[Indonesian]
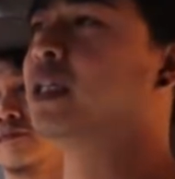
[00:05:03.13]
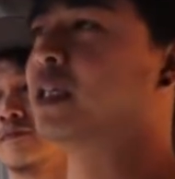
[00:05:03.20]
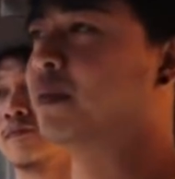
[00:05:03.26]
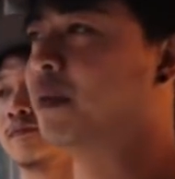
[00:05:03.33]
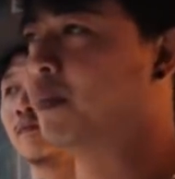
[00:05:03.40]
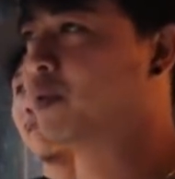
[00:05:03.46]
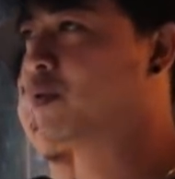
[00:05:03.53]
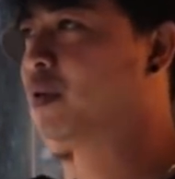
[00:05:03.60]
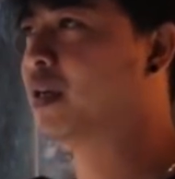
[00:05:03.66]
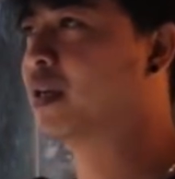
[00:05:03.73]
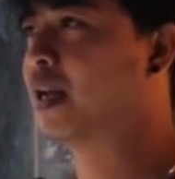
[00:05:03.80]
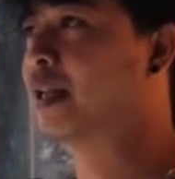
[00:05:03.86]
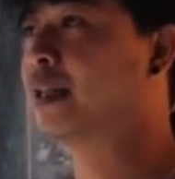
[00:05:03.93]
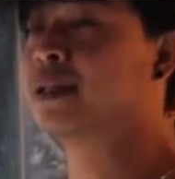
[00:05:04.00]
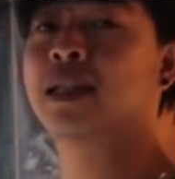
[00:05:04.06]
sama pas
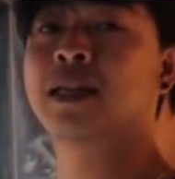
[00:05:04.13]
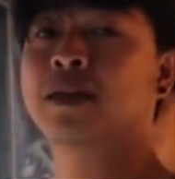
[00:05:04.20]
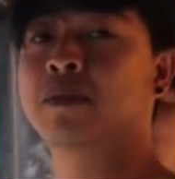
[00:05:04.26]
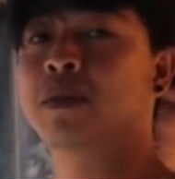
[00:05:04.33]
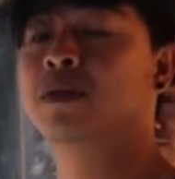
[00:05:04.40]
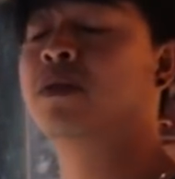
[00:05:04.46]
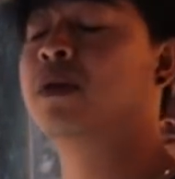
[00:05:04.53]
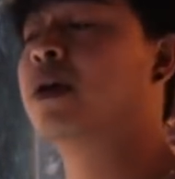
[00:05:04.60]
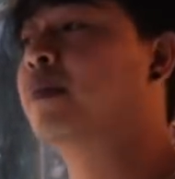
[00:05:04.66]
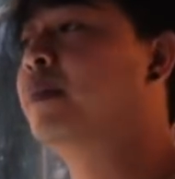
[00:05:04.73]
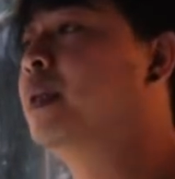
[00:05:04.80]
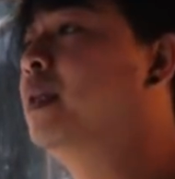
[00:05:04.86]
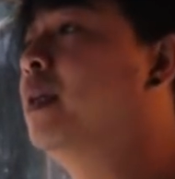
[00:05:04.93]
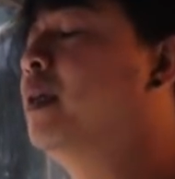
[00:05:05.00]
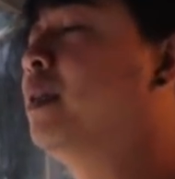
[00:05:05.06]
sudah tanaman tuh agak
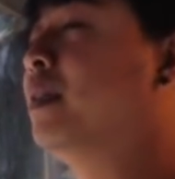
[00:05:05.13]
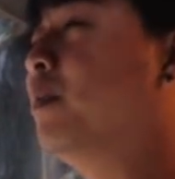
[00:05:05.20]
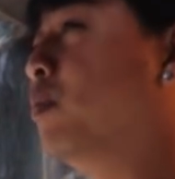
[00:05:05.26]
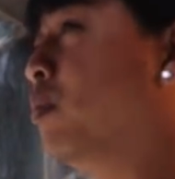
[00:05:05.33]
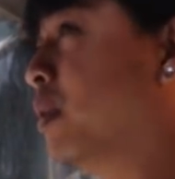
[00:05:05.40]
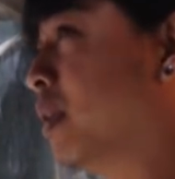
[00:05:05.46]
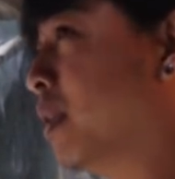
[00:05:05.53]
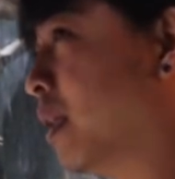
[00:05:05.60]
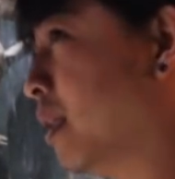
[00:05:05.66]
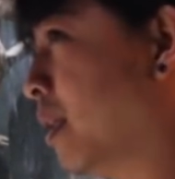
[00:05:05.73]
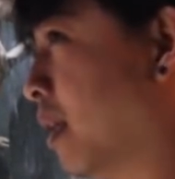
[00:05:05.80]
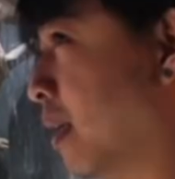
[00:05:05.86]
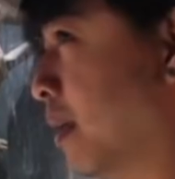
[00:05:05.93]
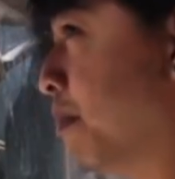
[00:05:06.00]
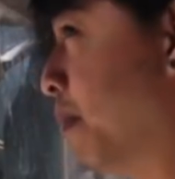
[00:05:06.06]
genta jadi mungkin
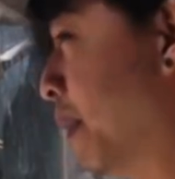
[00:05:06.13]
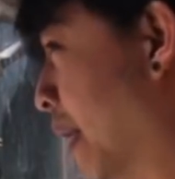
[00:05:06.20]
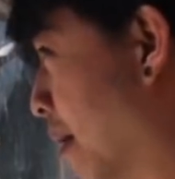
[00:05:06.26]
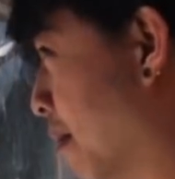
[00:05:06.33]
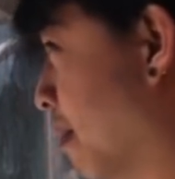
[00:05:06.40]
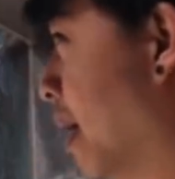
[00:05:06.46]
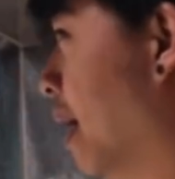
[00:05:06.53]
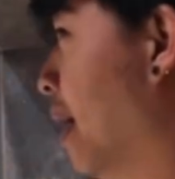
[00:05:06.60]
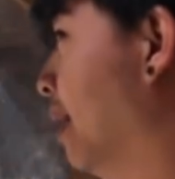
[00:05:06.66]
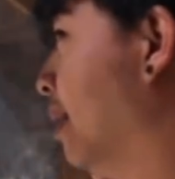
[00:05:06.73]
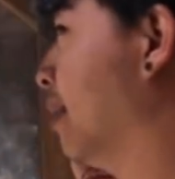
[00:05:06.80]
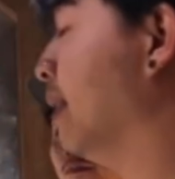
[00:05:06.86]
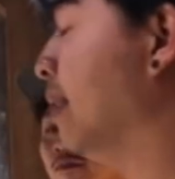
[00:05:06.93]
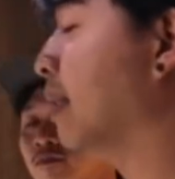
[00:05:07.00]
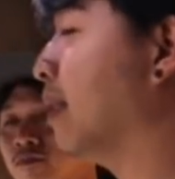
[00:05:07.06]
nanti ada
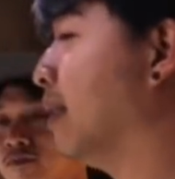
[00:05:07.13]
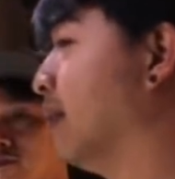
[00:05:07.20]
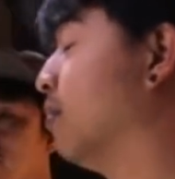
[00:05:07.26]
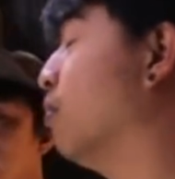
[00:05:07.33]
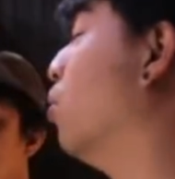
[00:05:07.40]
penambahan sedikit